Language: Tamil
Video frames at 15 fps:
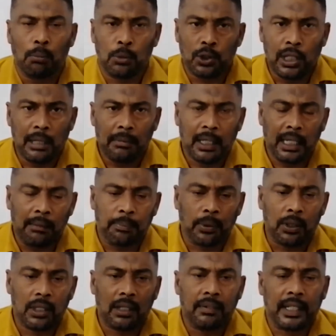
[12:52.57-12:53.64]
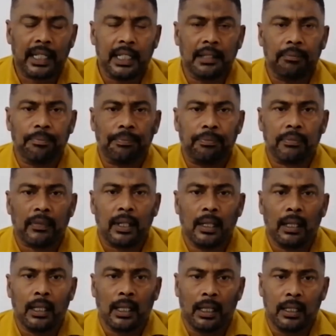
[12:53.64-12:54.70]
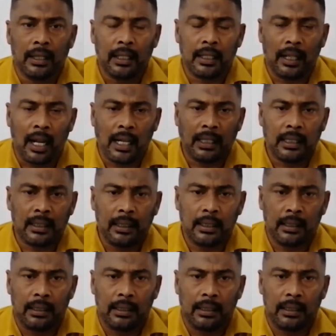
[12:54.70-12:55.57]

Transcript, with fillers: முஸ்லிம்களை பொறுத்தவரை இந்த நாட்டு